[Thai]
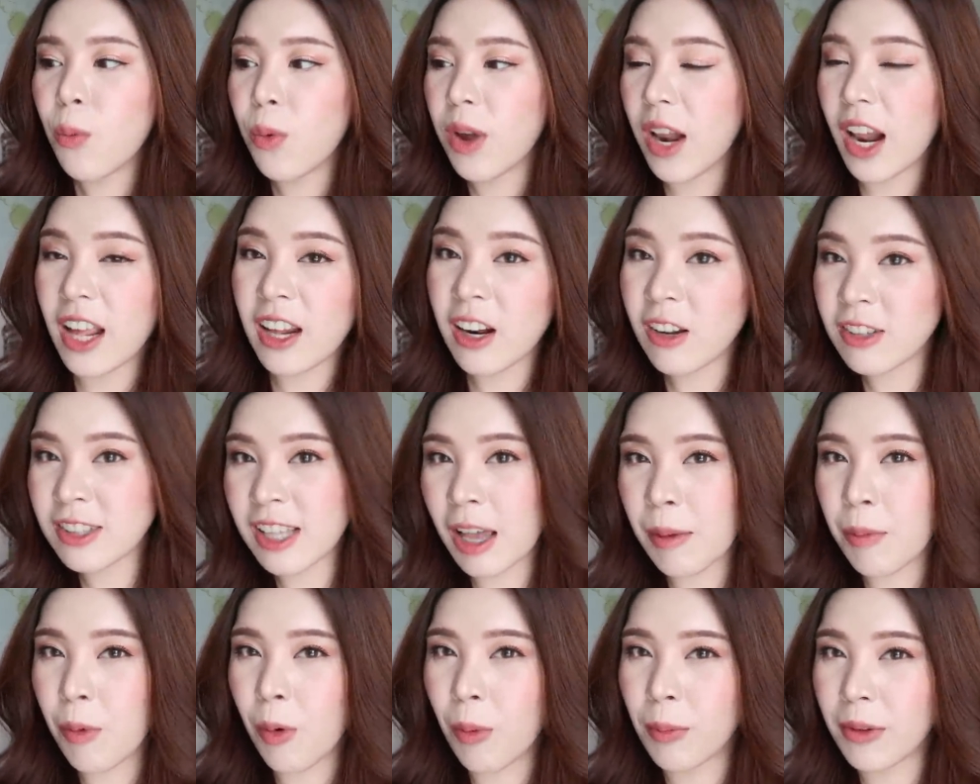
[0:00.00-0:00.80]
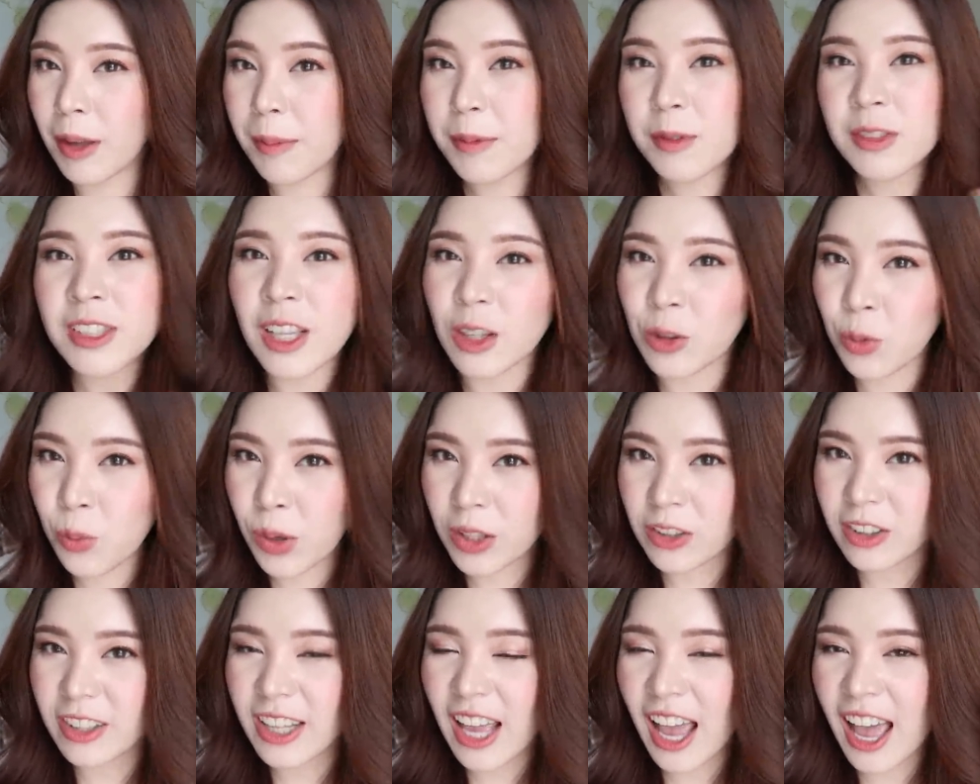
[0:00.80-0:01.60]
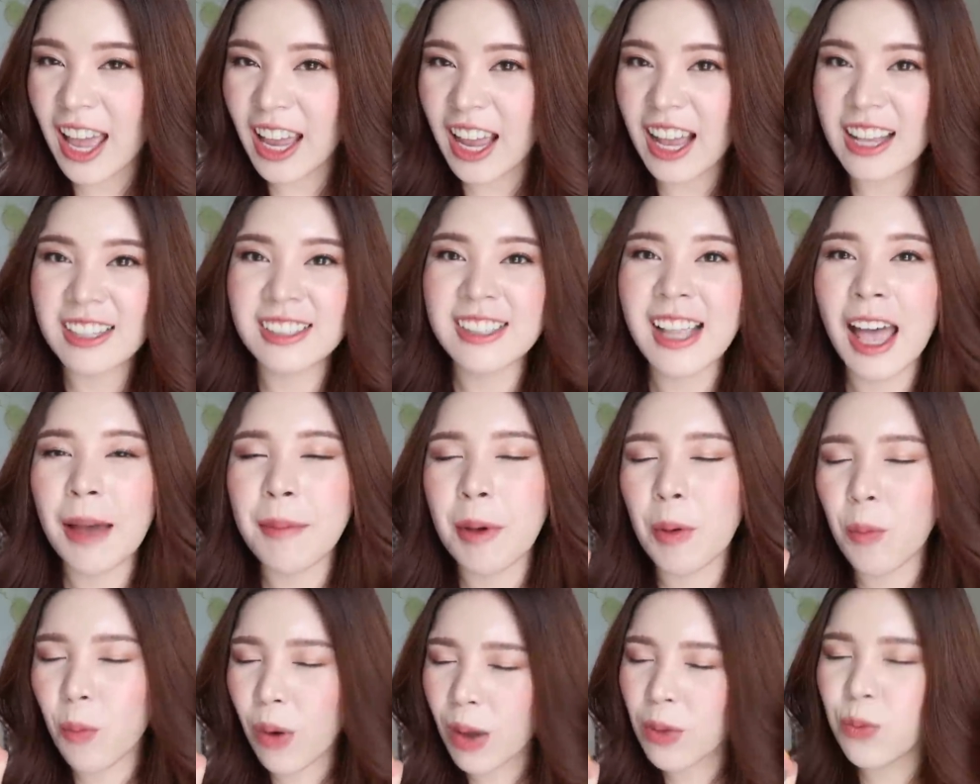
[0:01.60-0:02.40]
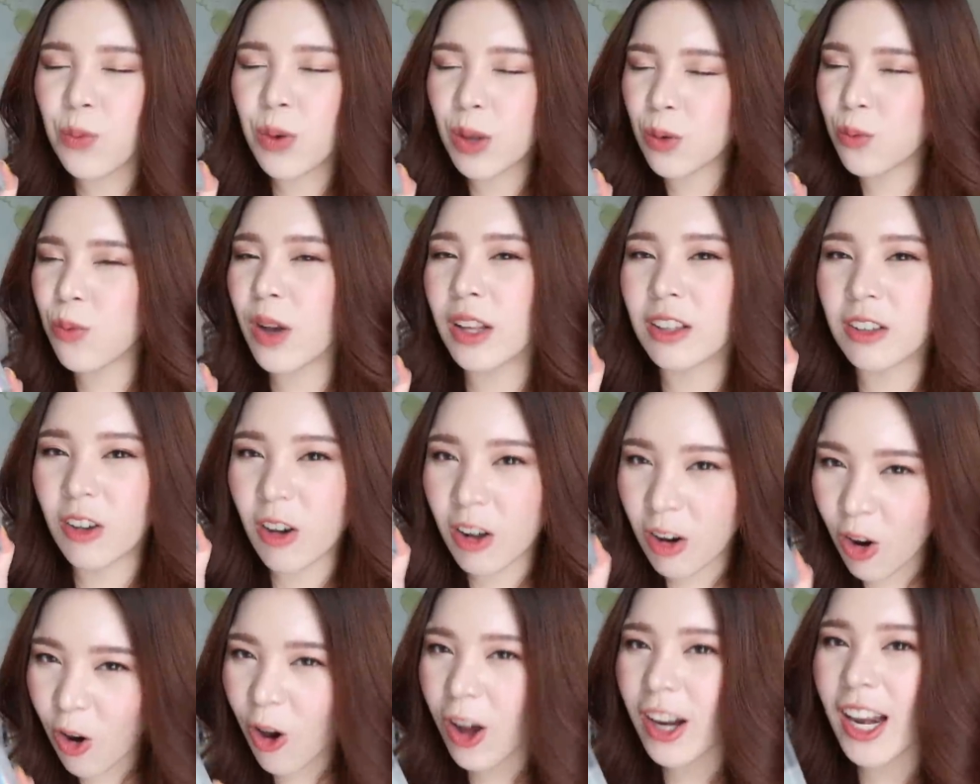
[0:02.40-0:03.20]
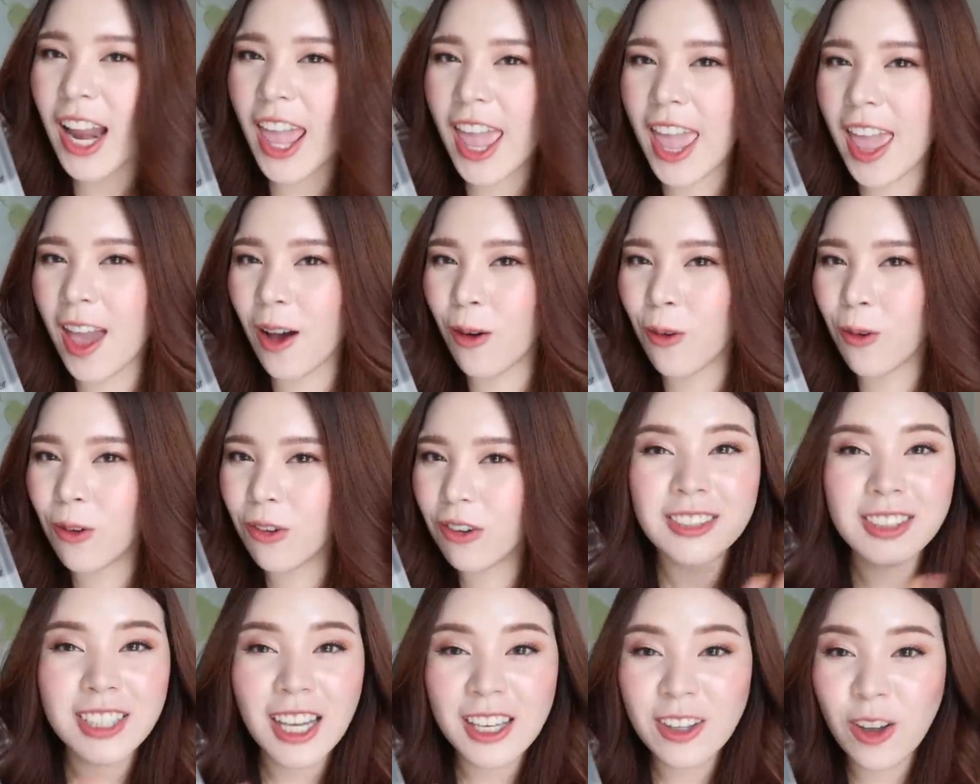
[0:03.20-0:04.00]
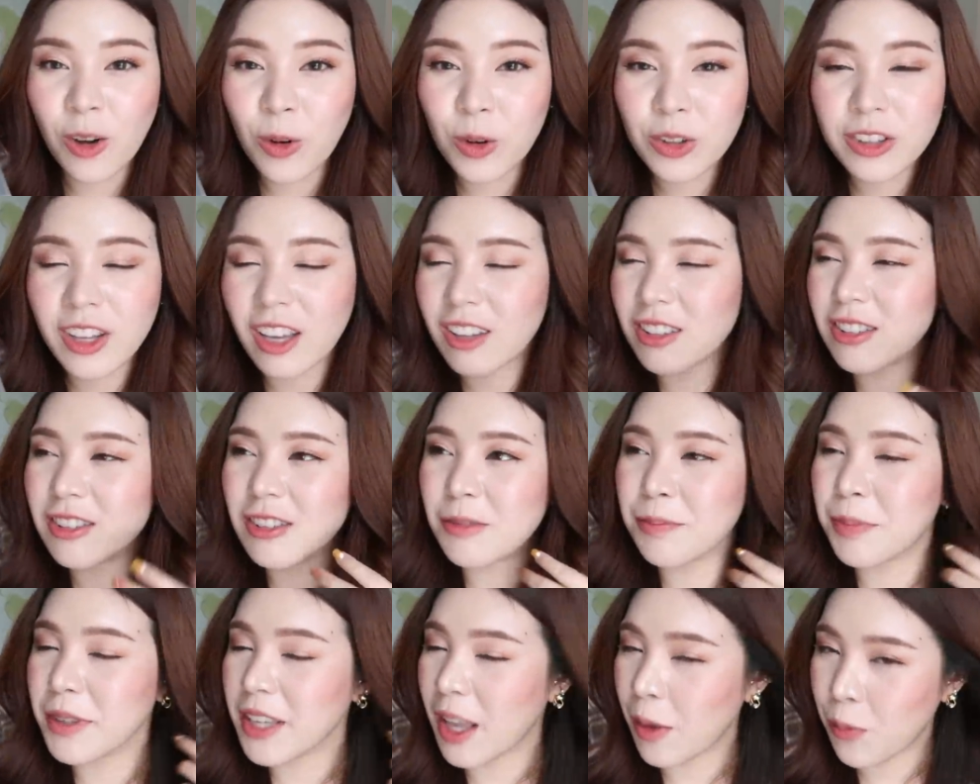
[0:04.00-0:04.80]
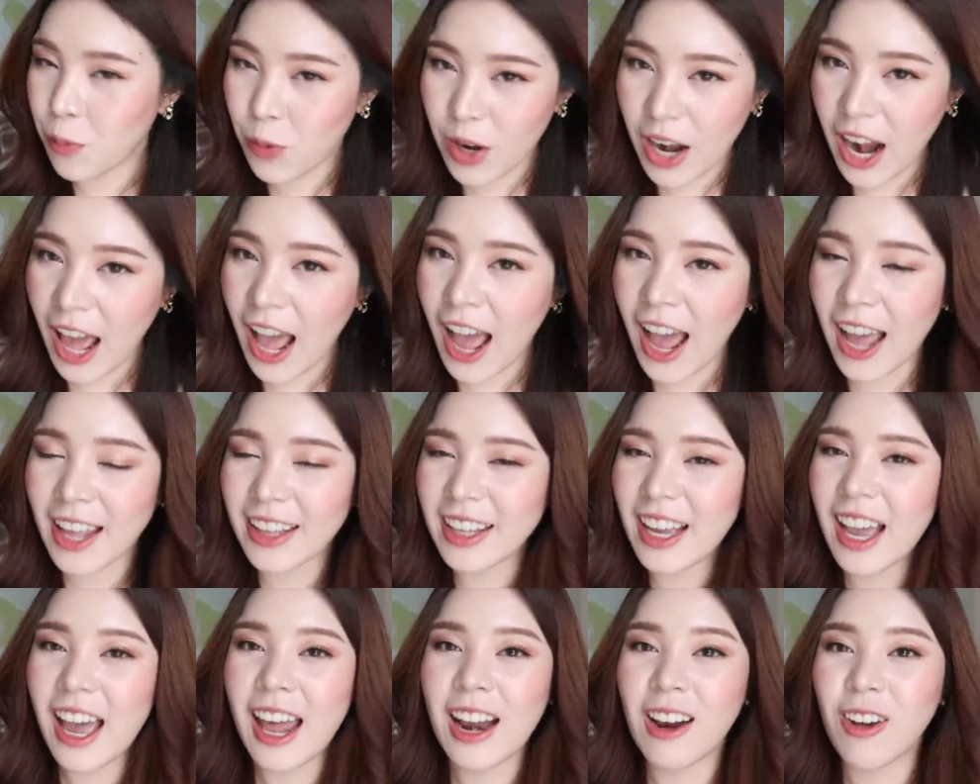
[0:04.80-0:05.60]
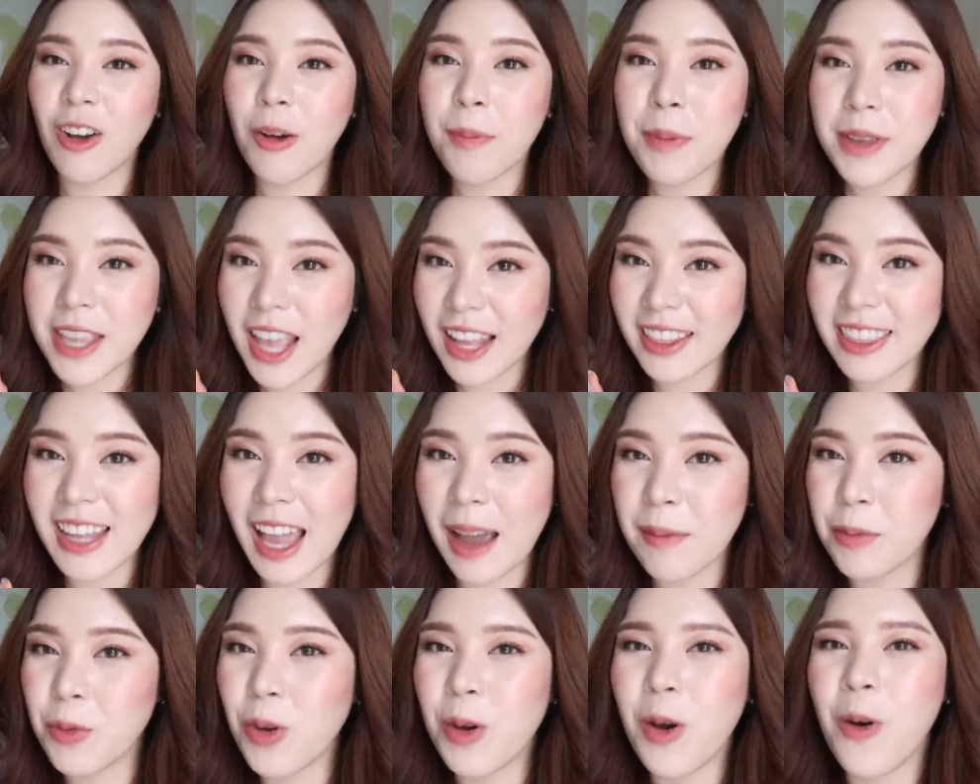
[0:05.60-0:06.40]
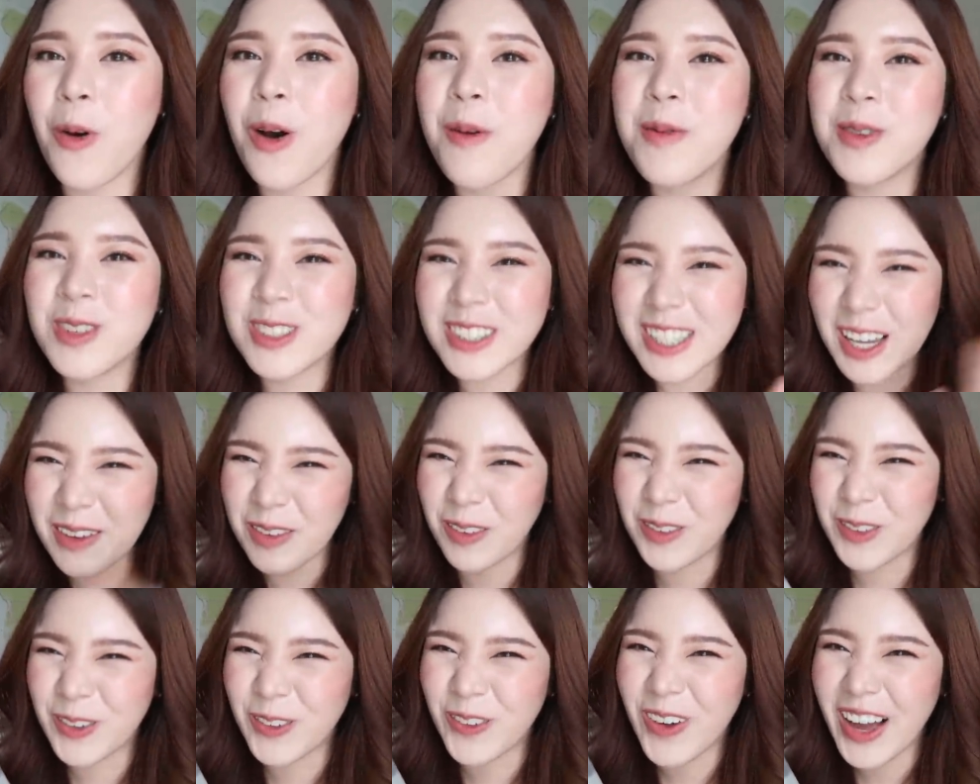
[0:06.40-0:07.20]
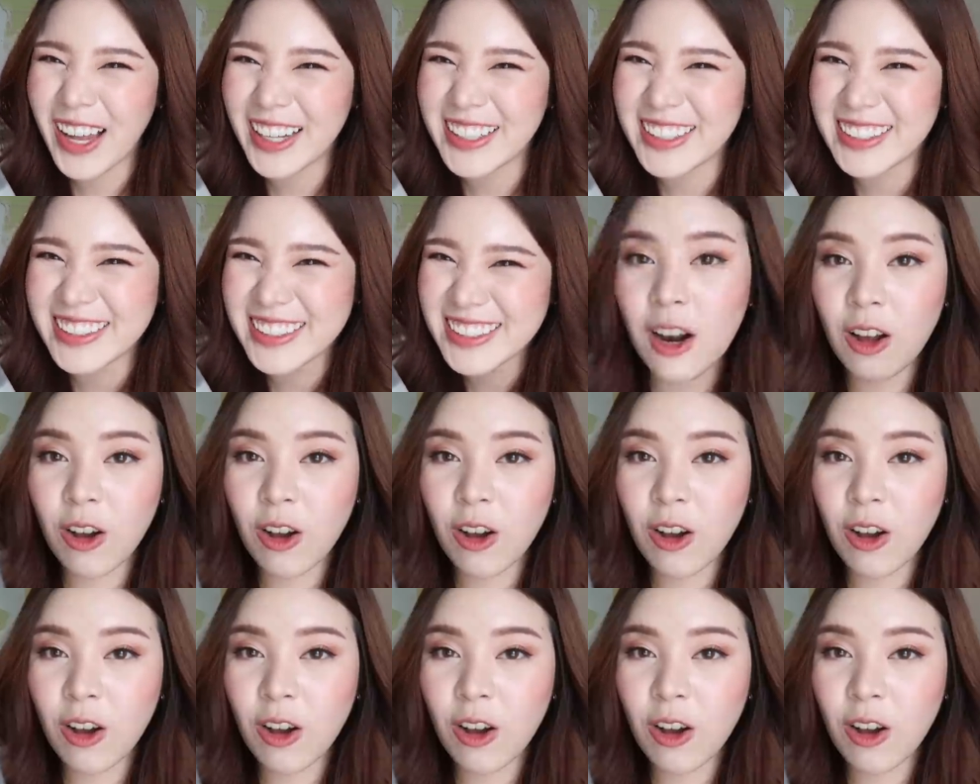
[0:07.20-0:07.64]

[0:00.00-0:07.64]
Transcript: เวลาที่เราสระผมเนี่ยไม่ต้องสระทุกวันก็ได้ค่ะสระแบบวันเว้นวันก็รอดแล้วคือใช้น้องคนนี้คือประหยัดเวลานะคะแล้วก็ประหยัดน้ำด้วยเพราะไม่ต้องสระผมทุกวัน